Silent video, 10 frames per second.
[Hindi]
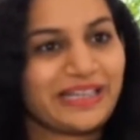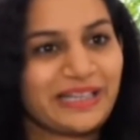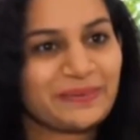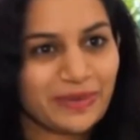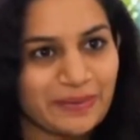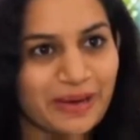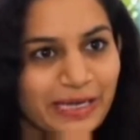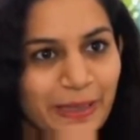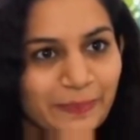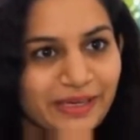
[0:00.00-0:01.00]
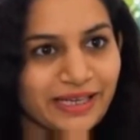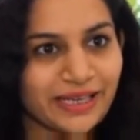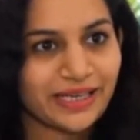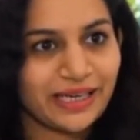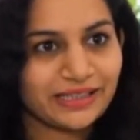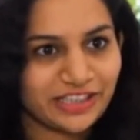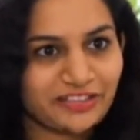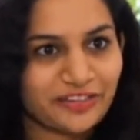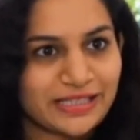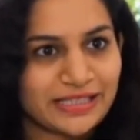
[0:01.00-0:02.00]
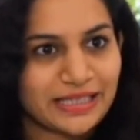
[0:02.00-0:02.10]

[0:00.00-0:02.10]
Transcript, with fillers: और उनकी शॉर्ट्स वीडियो और हार्ड